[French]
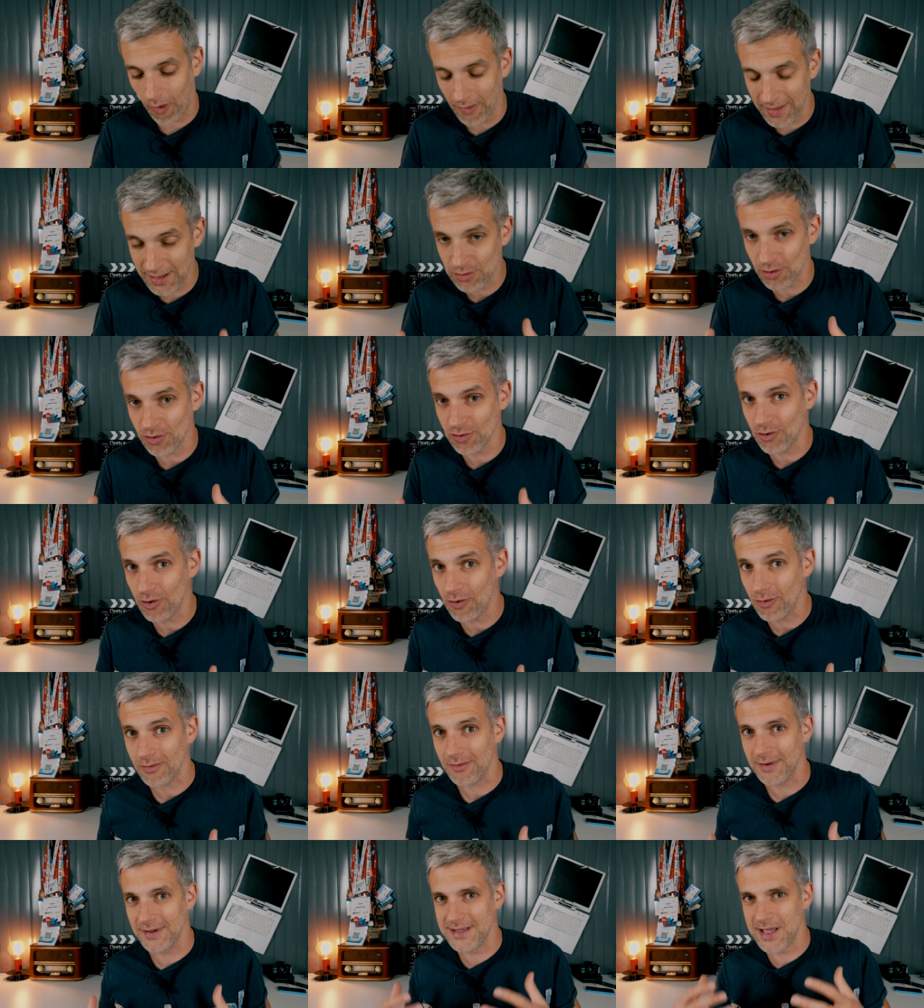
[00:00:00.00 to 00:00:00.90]
En
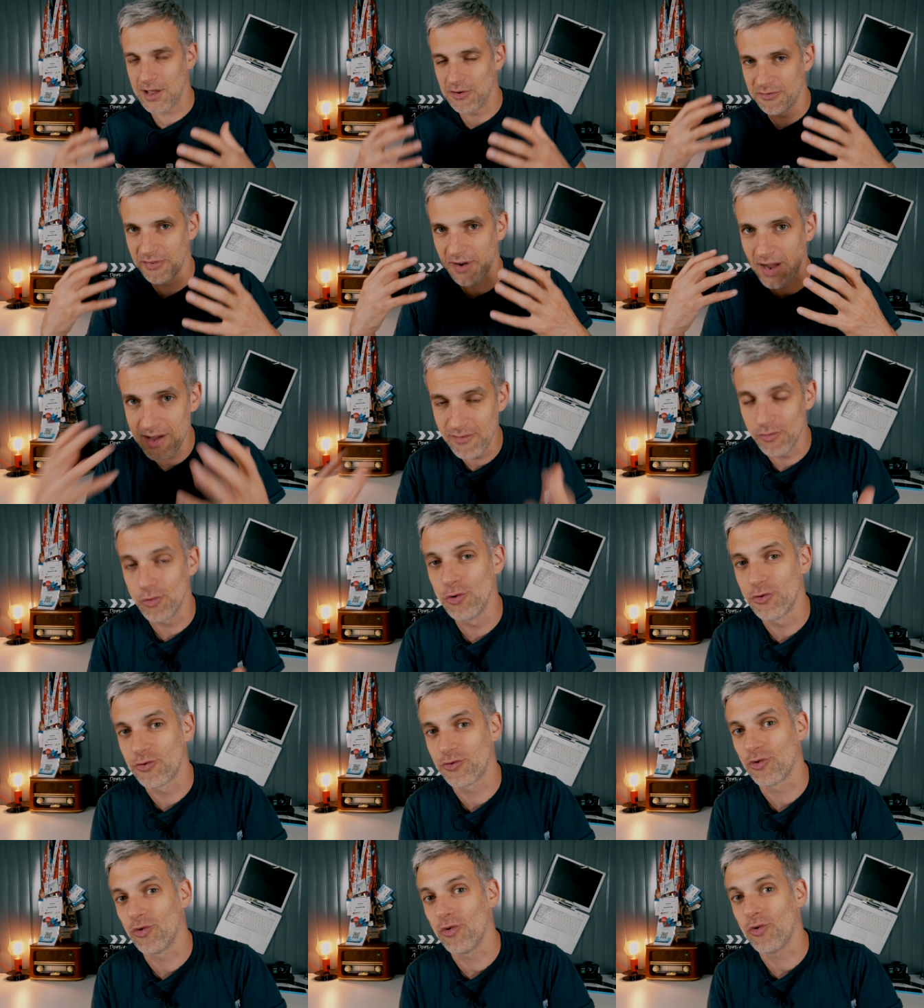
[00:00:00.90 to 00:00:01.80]
attendant, il y a une vraie
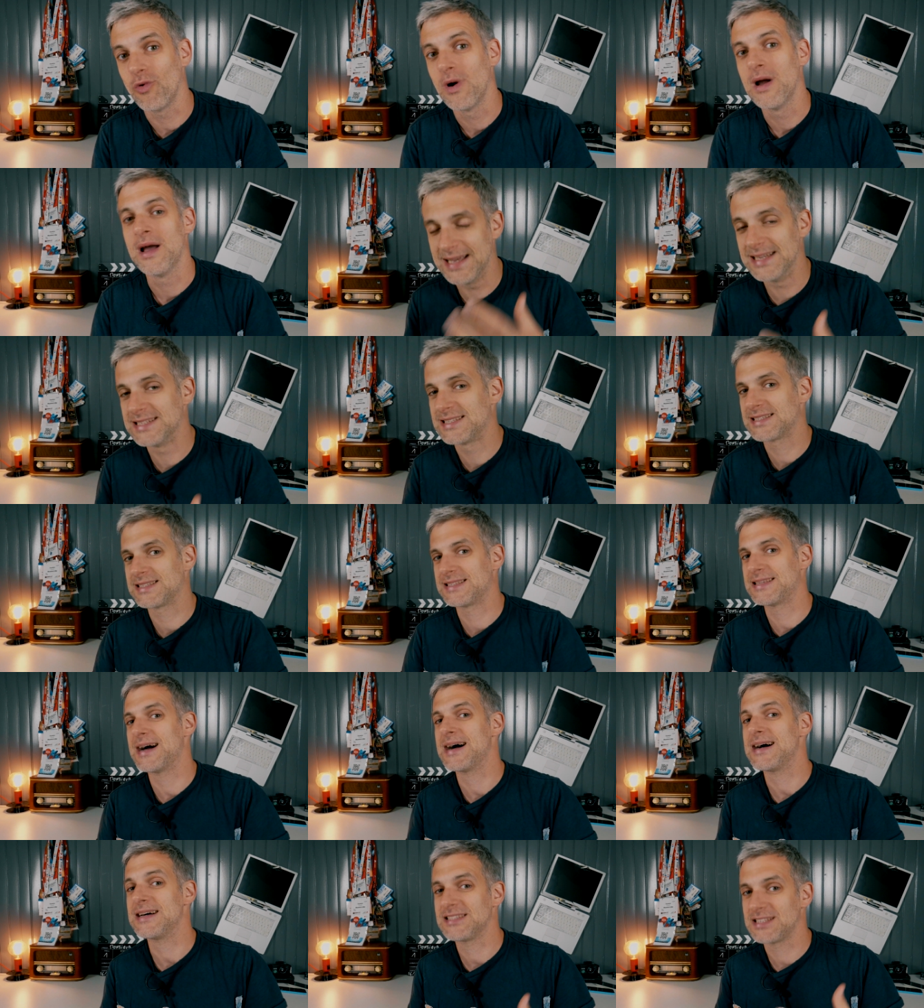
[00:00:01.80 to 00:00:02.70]
évolution et
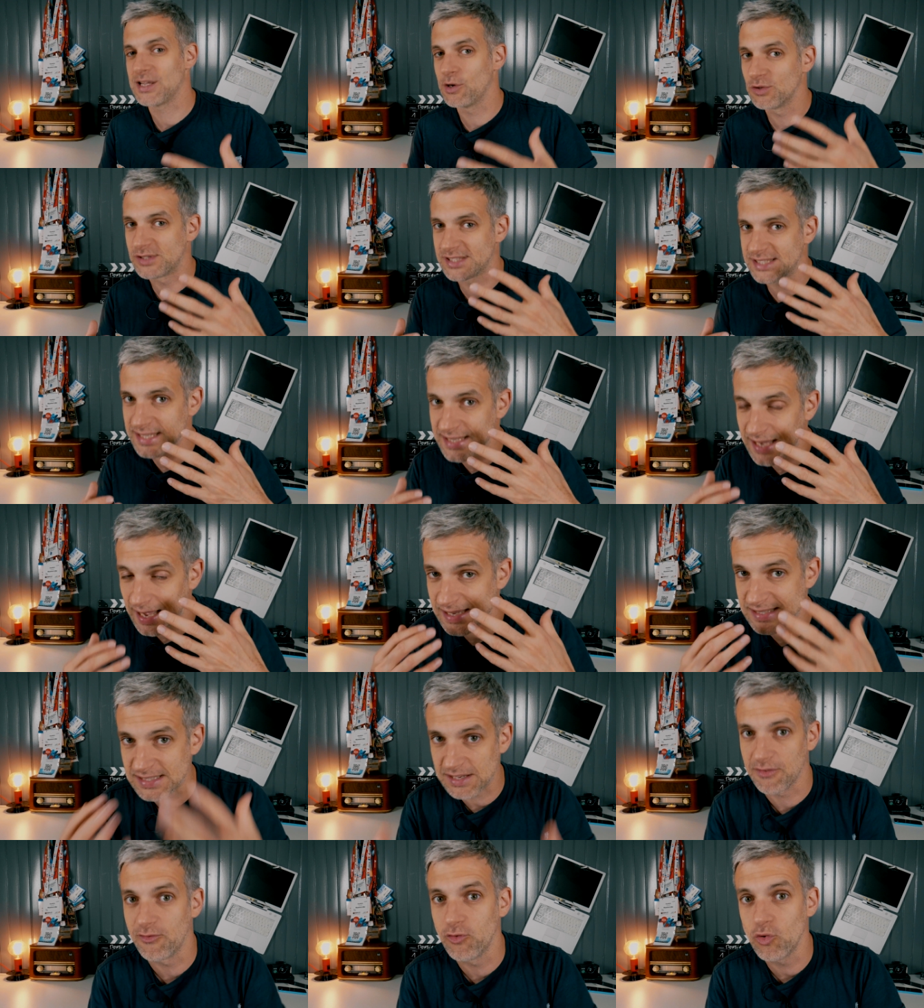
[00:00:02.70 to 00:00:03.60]
ça, c'est aussi
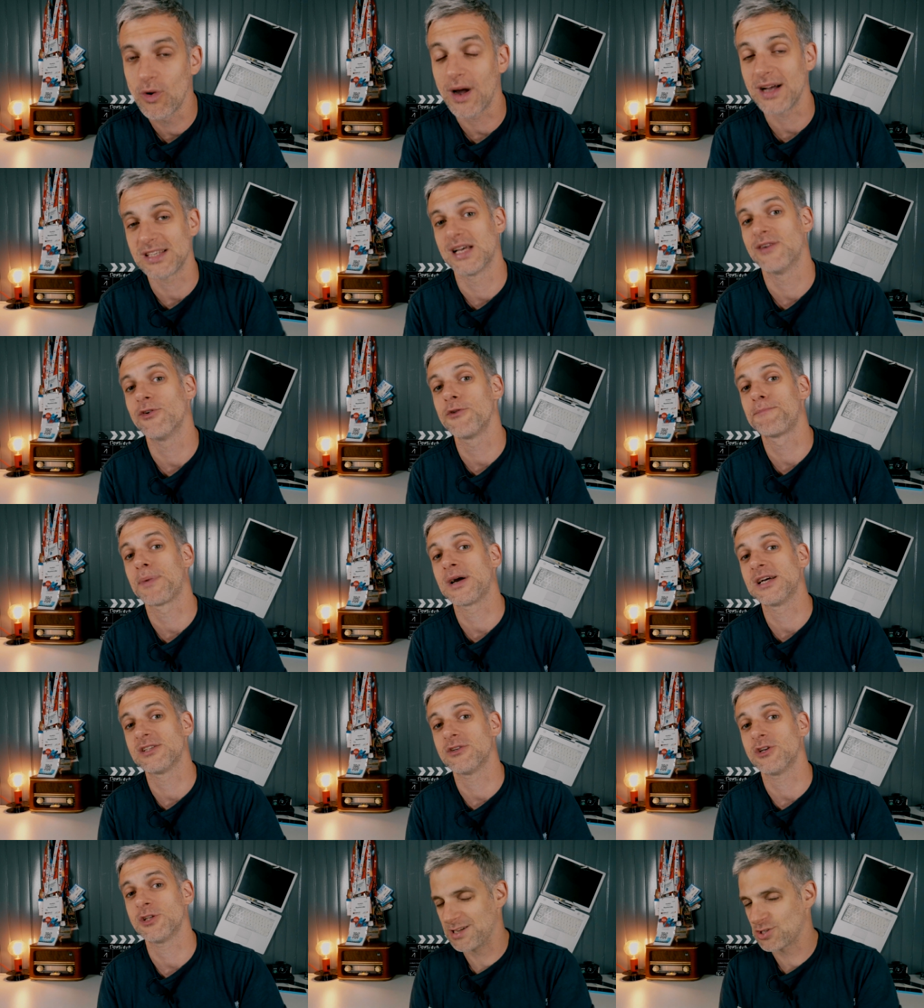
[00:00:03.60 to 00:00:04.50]
grâce à vous, grâce à votre
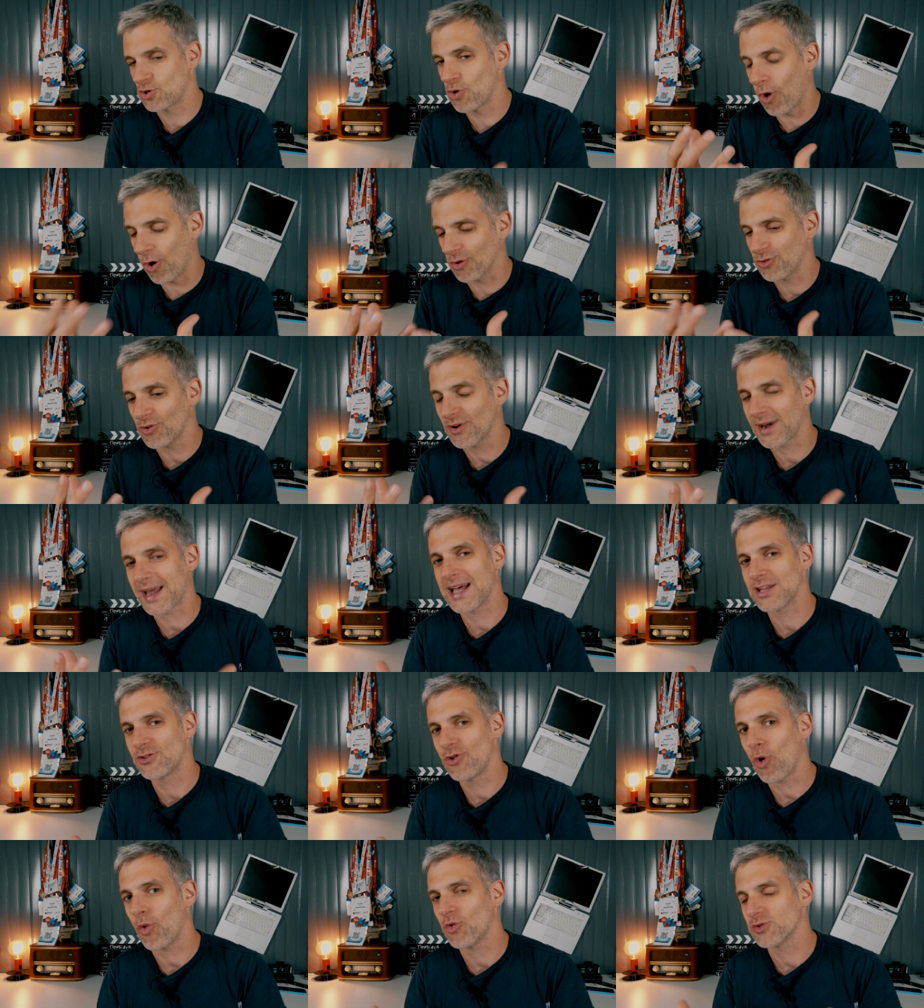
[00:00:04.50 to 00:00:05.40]
présence. Parce que en tant que
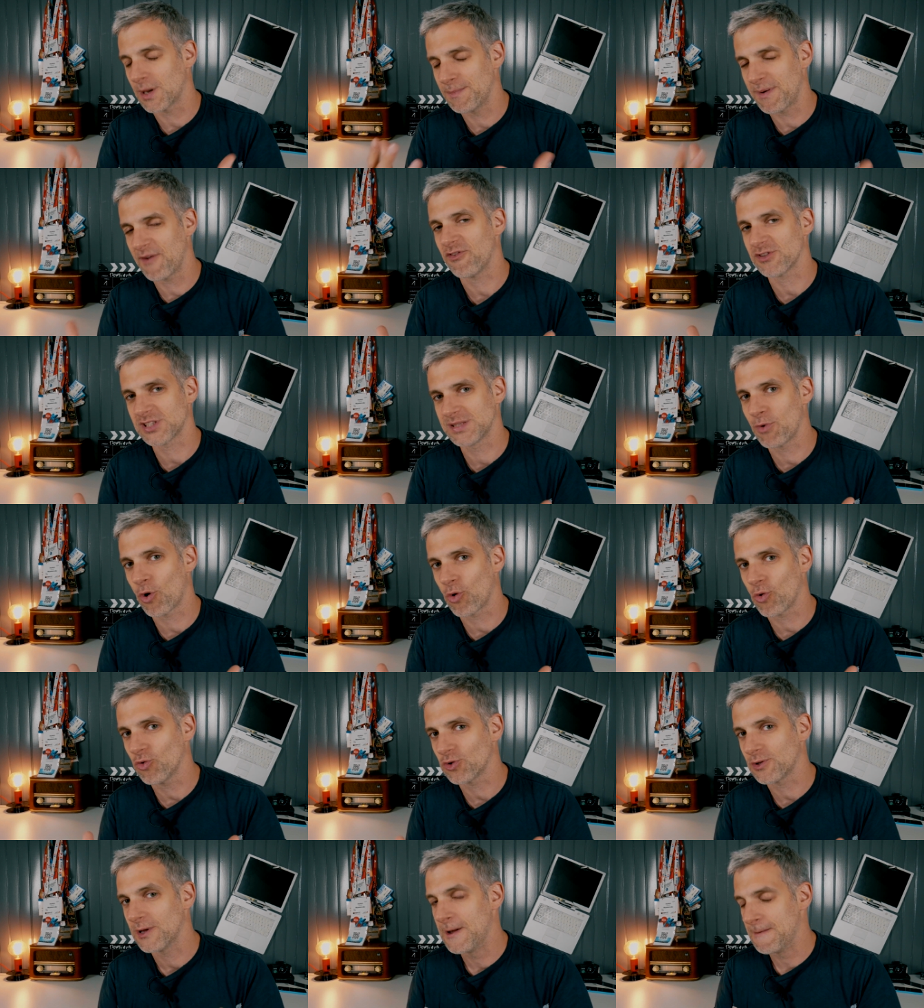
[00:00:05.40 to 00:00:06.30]
créateur, on ne se rend pas forcément
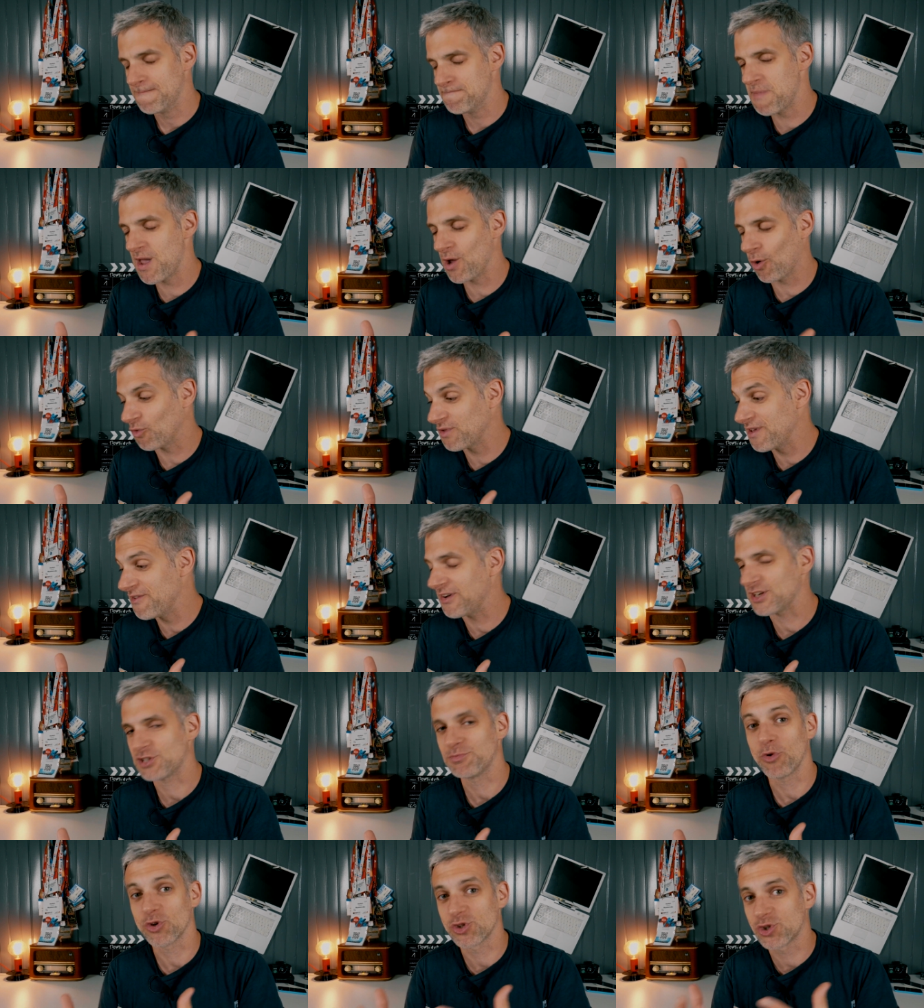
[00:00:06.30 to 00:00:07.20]
compte, mais on est
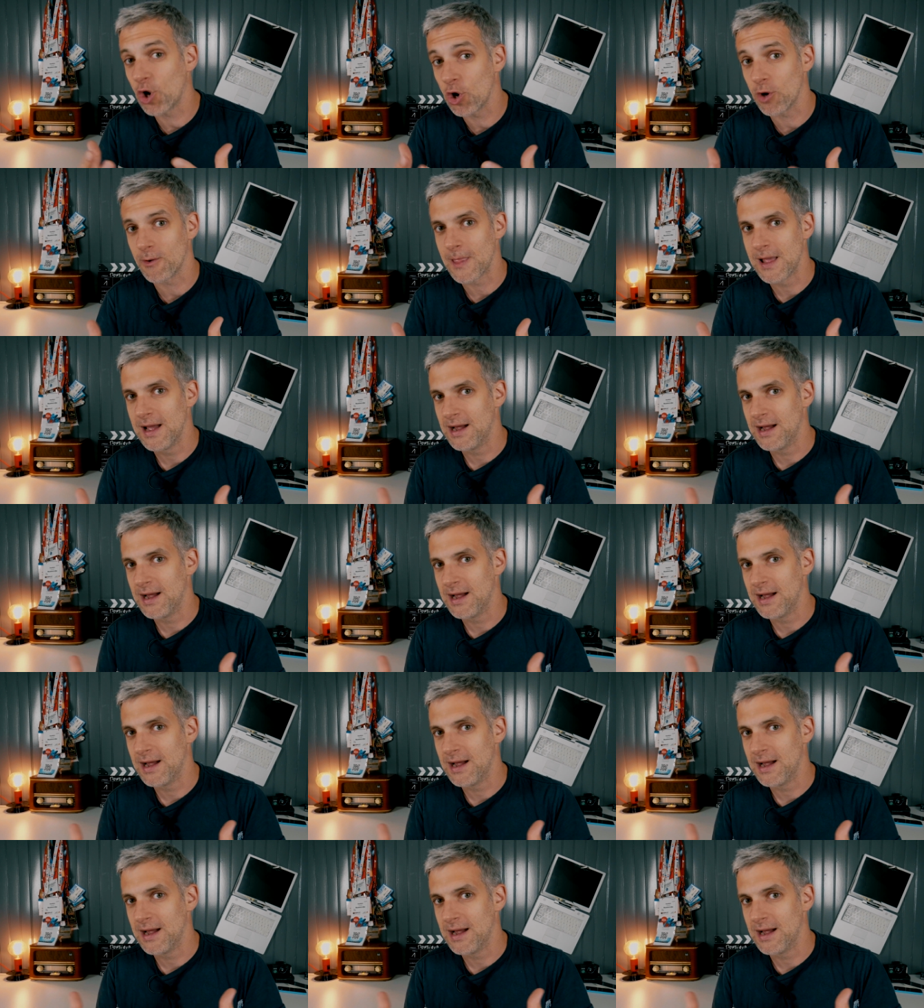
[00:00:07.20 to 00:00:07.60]
vachement seul.